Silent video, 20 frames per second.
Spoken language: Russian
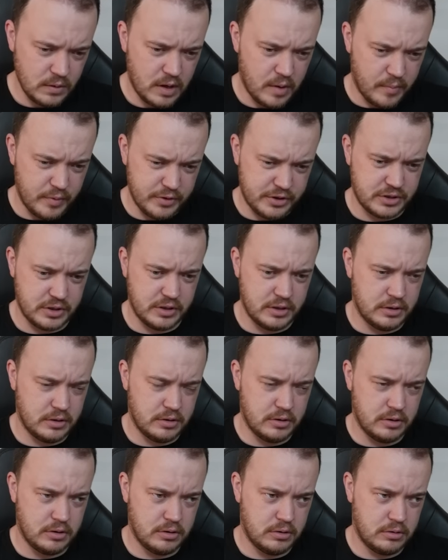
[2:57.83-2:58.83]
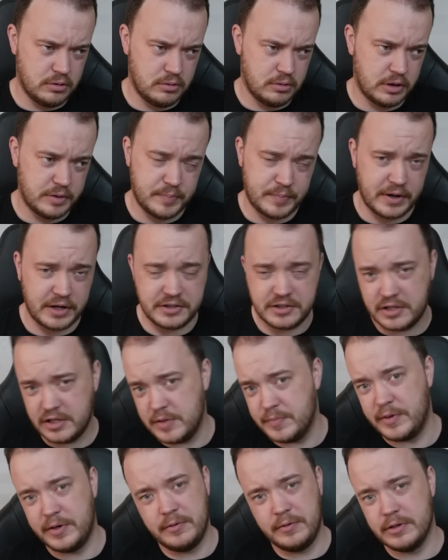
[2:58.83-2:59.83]
обычно э, эта практика
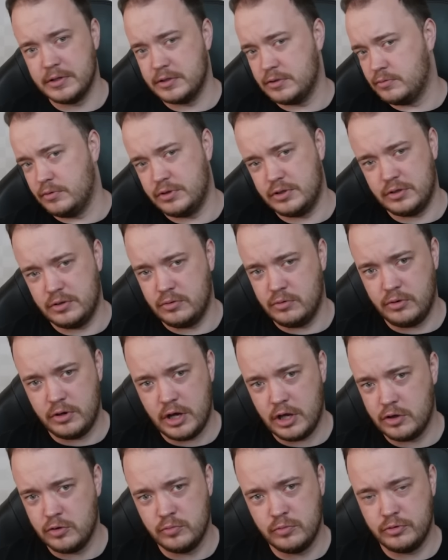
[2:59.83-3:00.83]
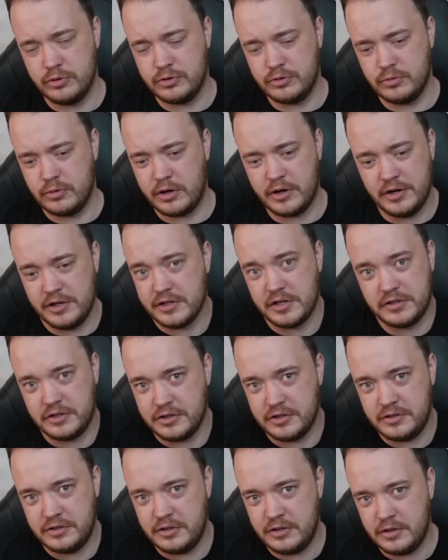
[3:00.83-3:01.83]
не приветствуется, но я думаю, что
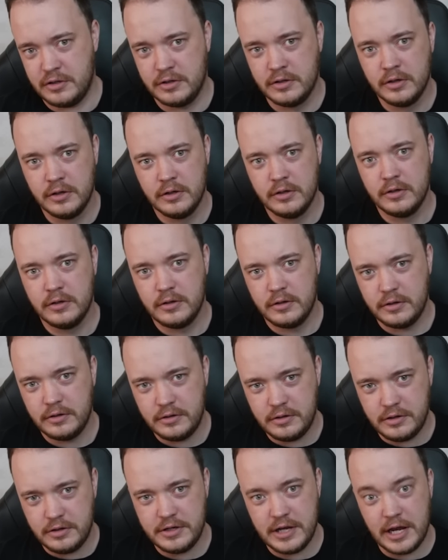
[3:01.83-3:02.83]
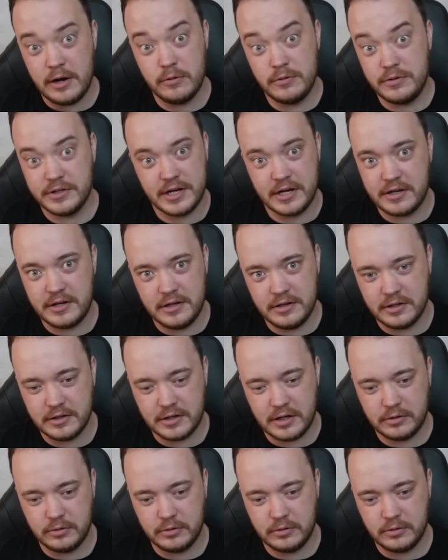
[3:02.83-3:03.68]
организаторы не, не, не люди какие-то,